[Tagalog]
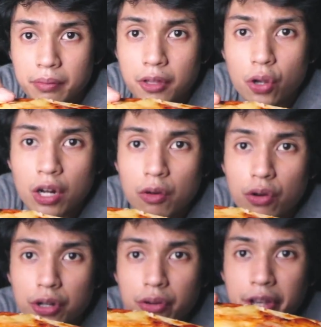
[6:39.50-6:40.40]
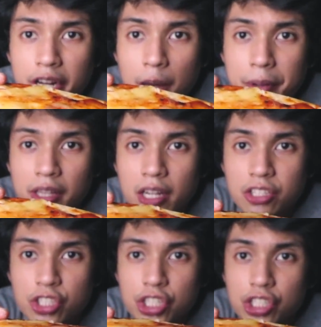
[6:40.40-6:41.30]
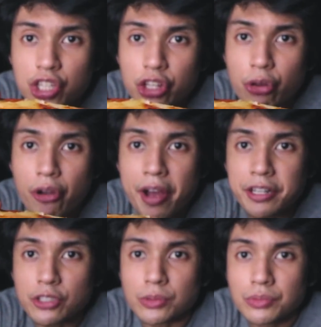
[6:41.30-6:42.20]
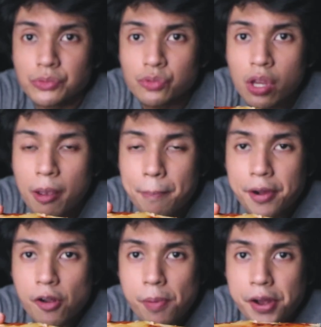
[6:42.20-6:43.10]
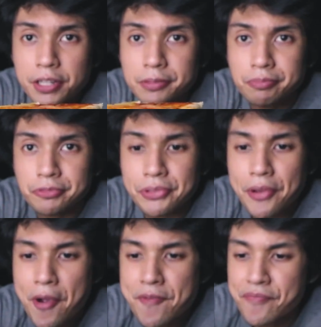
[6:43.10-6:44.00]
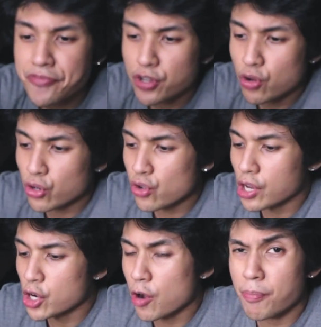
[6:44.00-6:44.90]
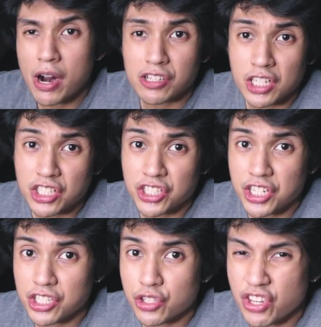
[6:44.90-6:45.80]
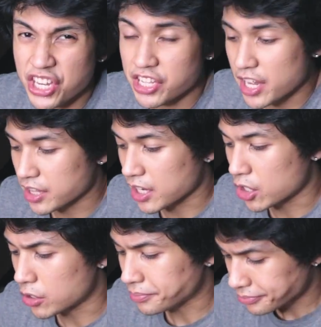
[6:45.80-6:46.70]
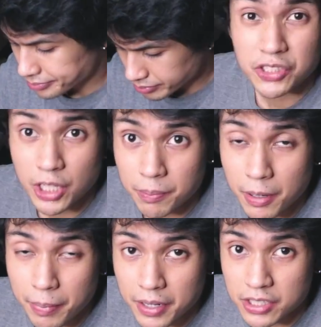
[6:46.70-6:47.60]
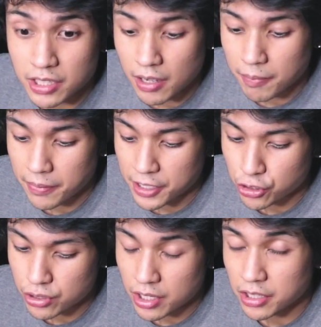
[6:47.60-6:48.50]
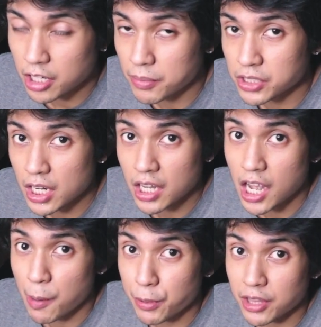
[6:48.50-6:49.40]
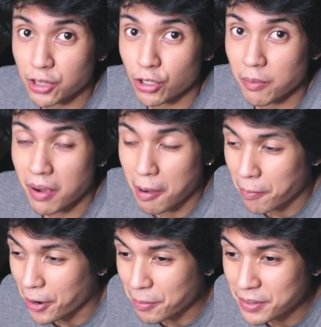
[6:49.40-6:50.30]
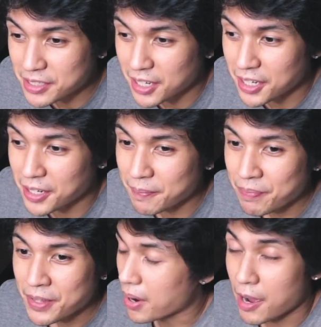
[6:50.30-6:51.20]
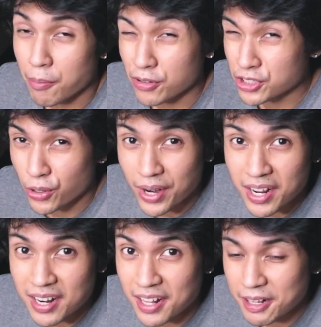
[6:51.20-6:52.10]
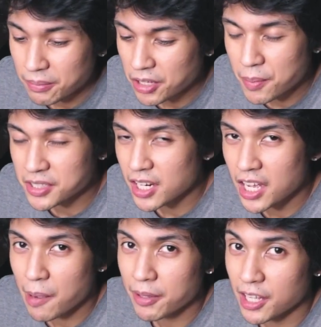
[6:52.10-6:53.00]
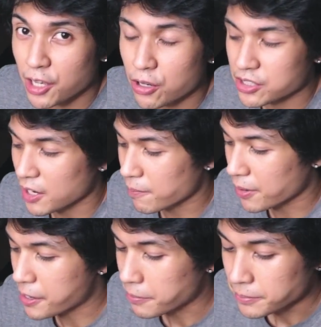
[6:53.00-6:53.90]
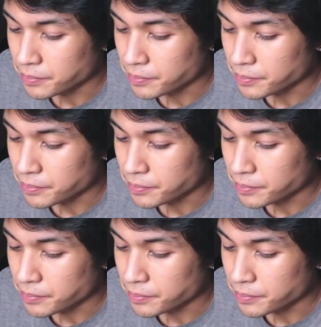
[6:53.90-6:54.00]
Hindi ko alam kung anong ginamit nila ng cheese dito, guys. Pero parang, siguro yung ano, processed cheese, yung Eden, ganun. Siyempre, para sa presyo niya, hindi naman sila gagamit dito ng mga parmesan, mga mozzarella. Hindi naman sila gagamit ng ganun, siyempre.